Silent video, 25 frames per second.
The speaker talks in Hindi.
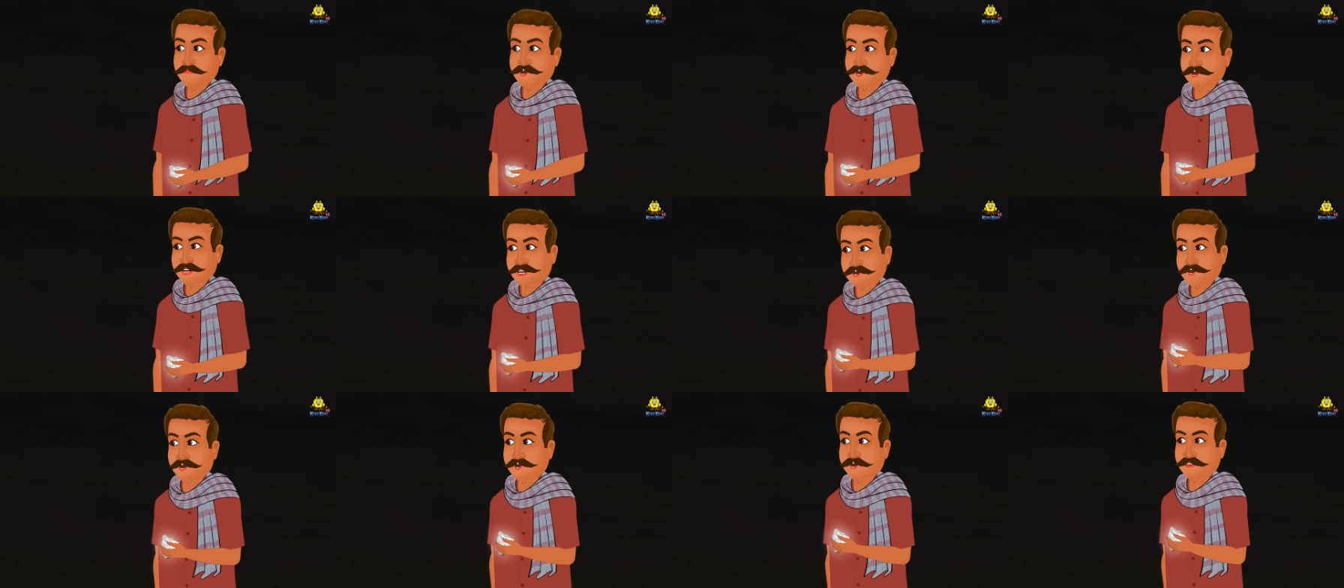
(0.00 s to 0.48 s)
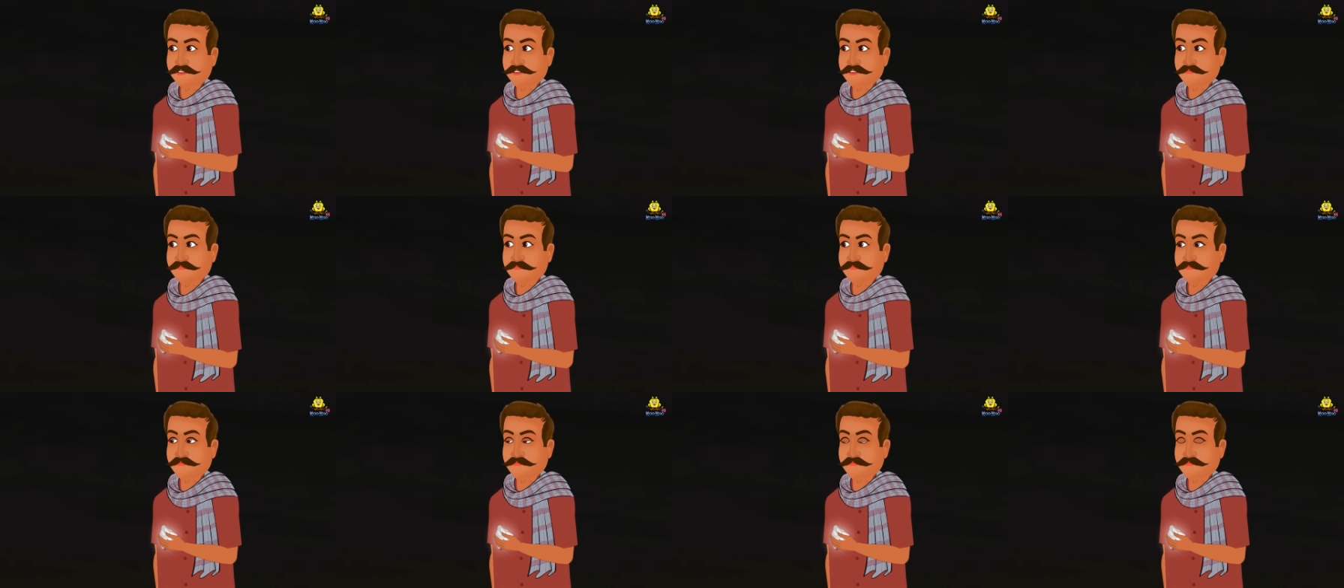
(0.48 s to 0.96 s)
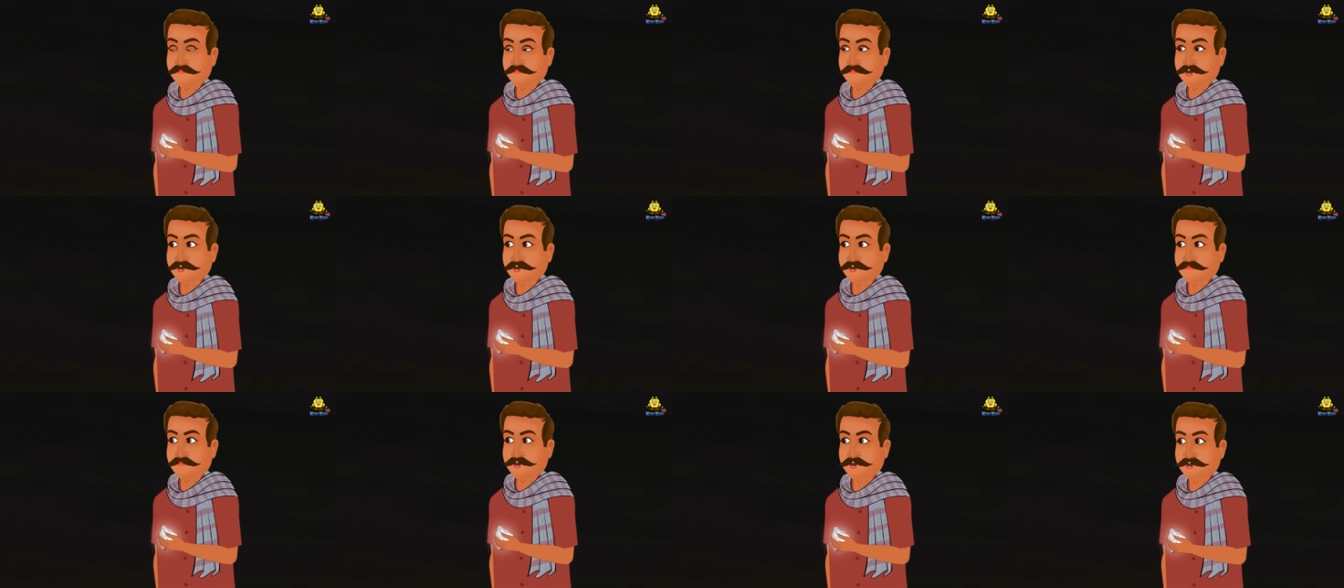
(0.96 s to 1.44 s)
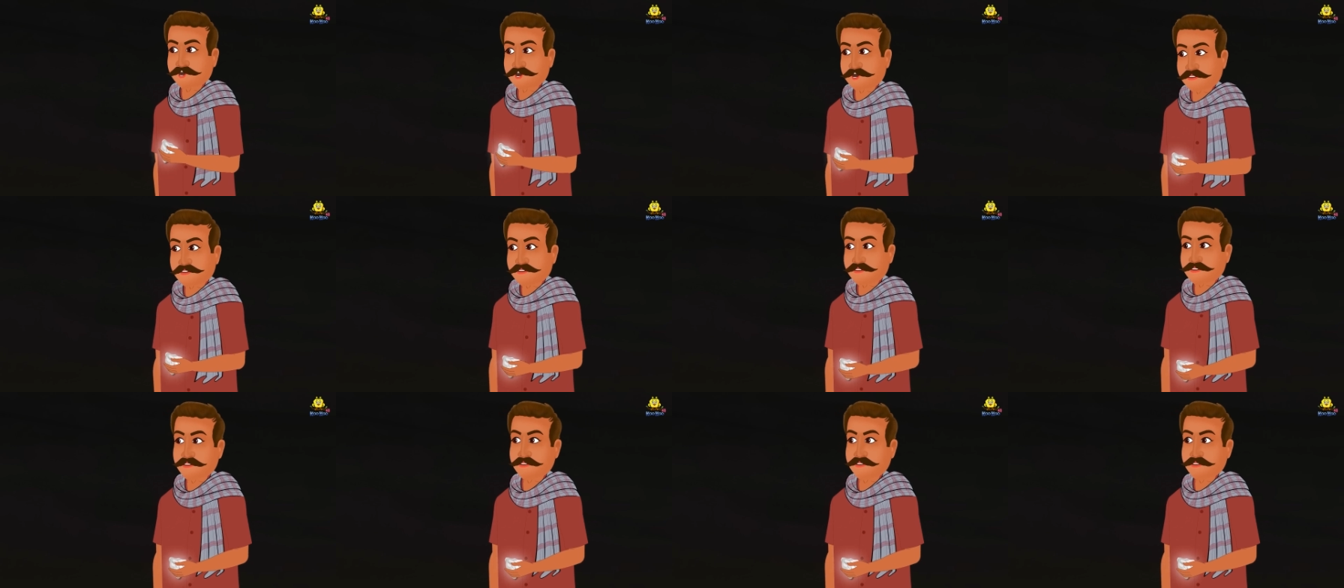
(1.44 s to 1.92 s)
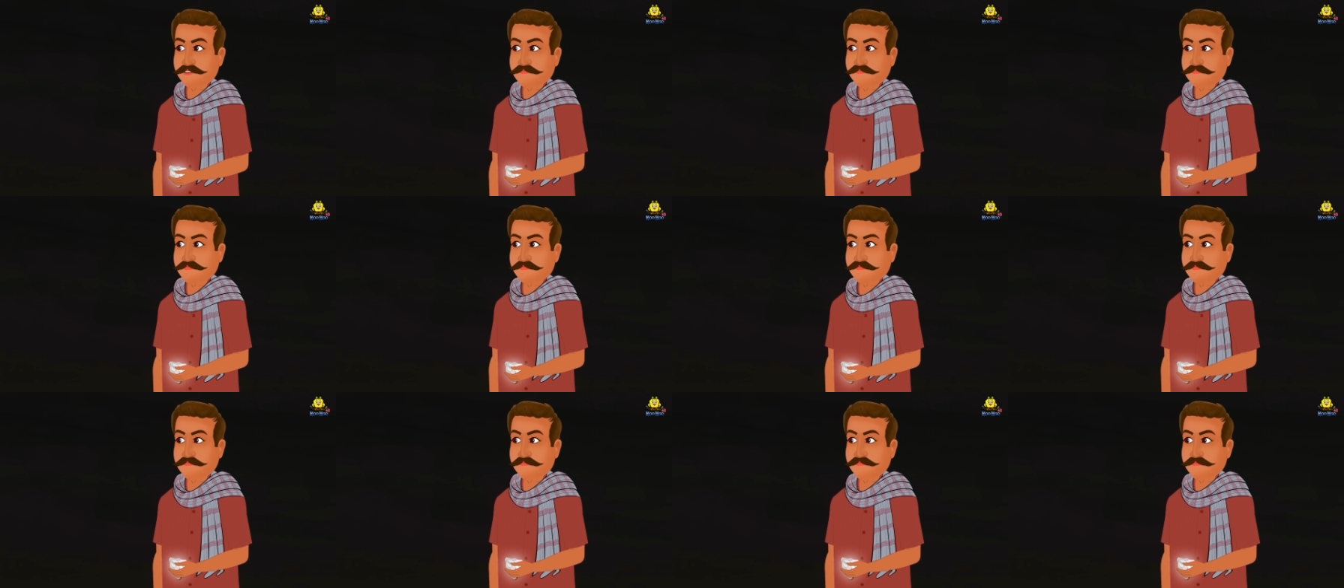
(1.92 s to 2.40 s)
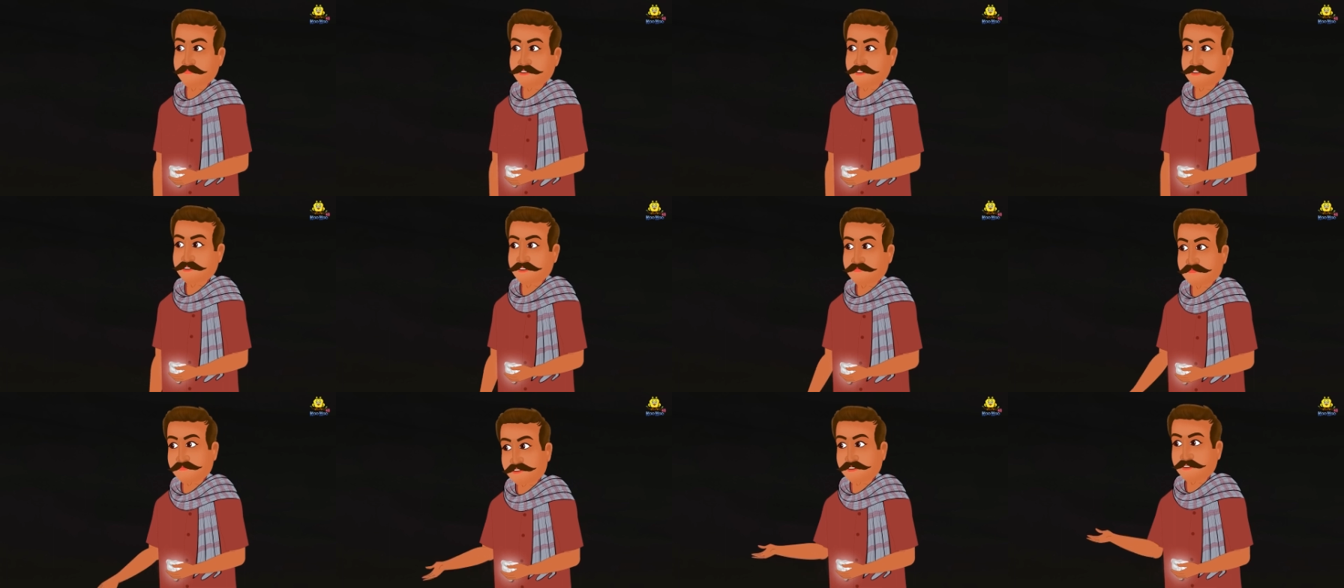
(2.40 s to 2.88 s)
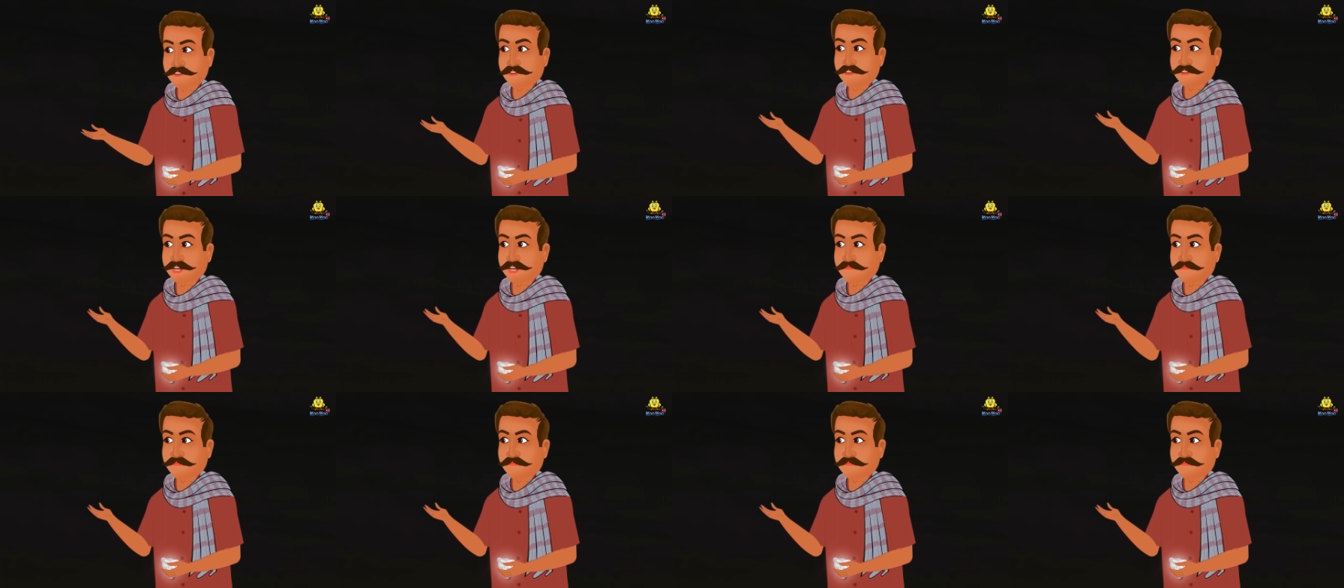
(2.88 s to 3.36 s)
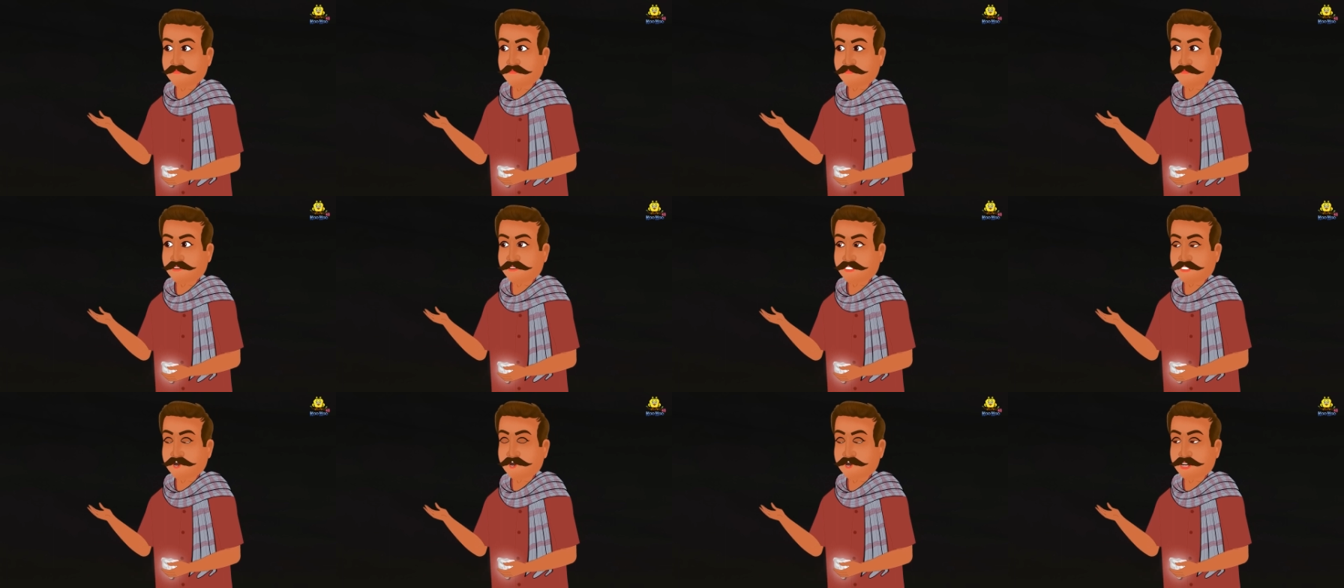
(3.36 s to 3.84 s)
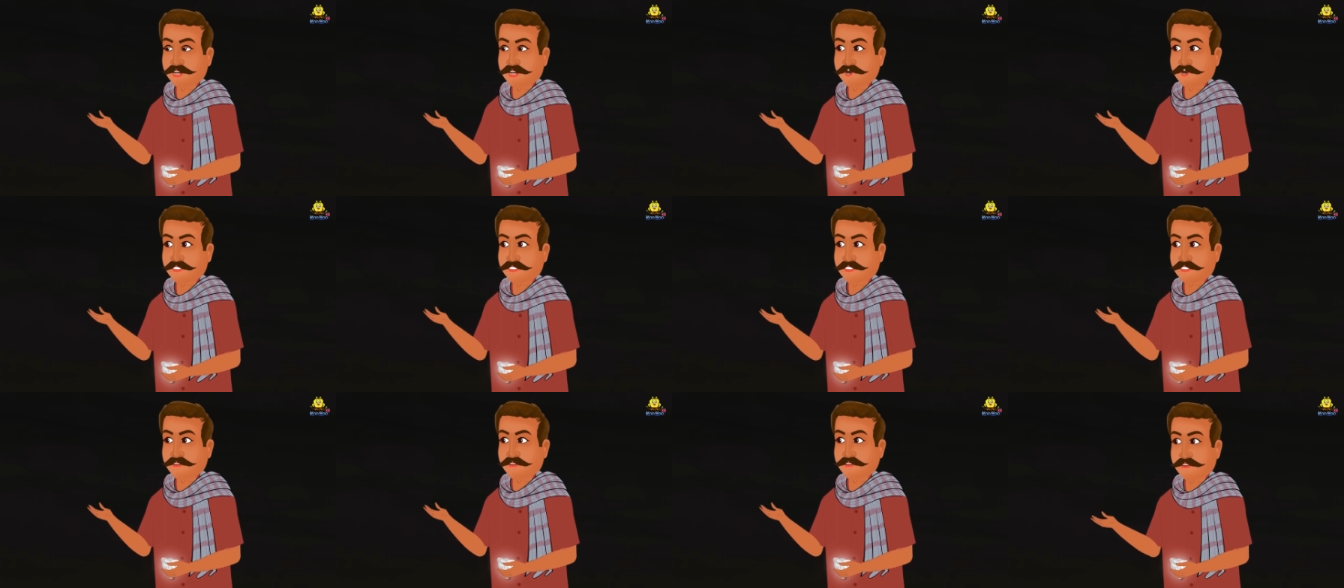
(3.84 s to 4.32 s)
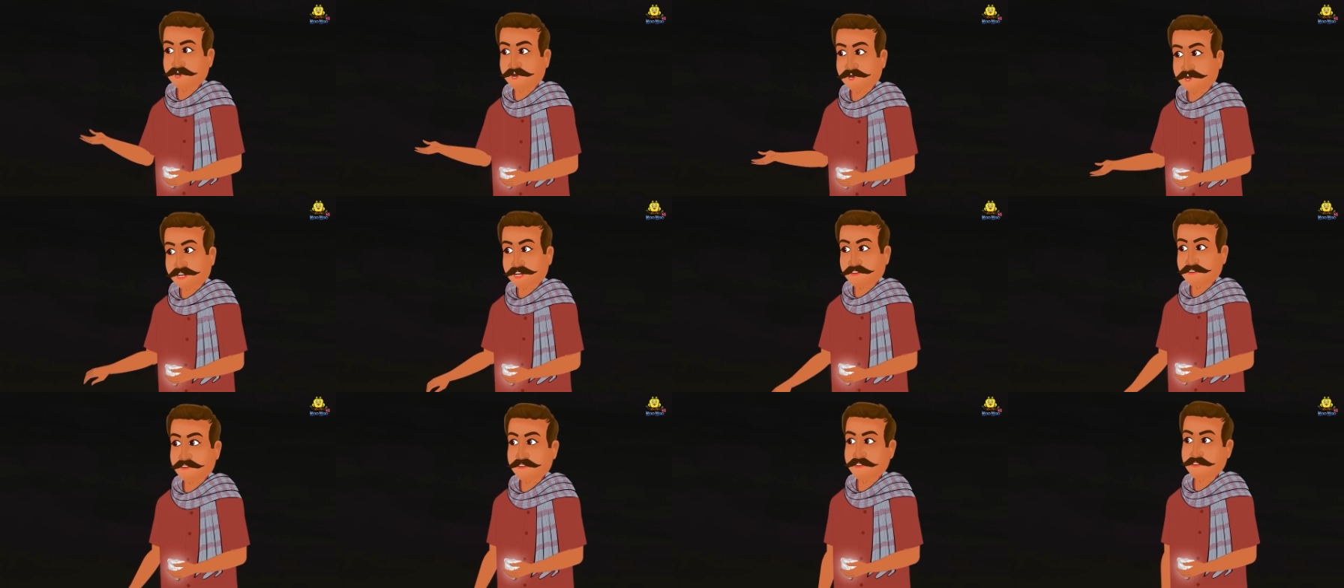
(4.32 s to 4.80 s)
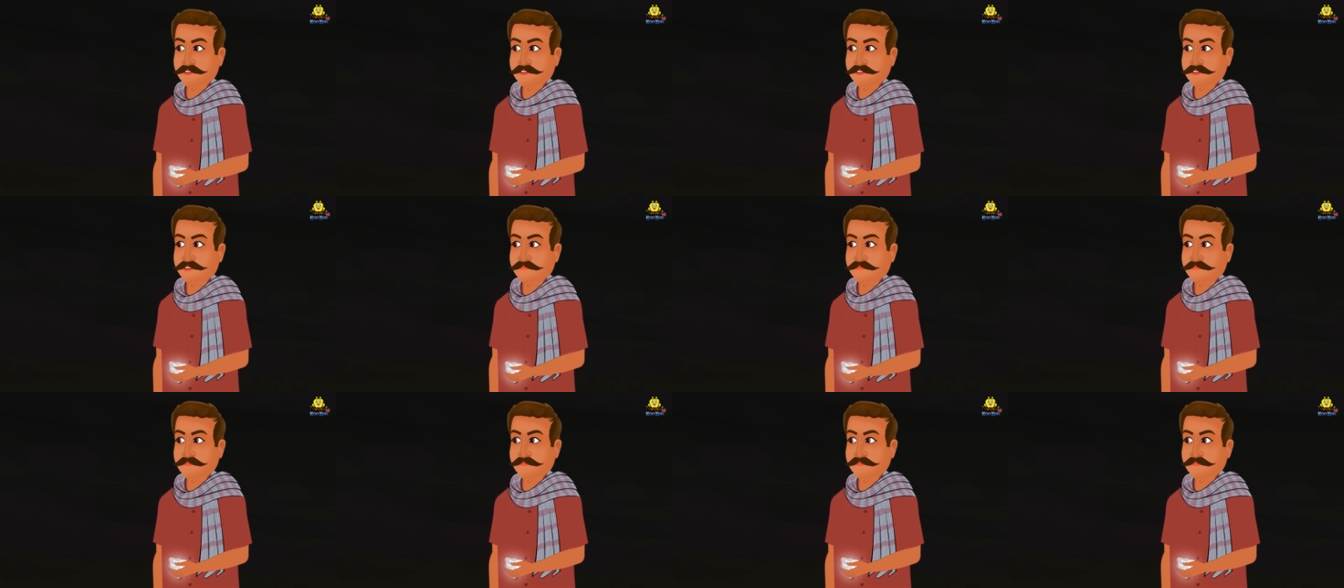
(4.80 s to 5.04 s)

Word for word: रुक जा क्यों डर रहा है भाग मत इससे कुछ नहीं होता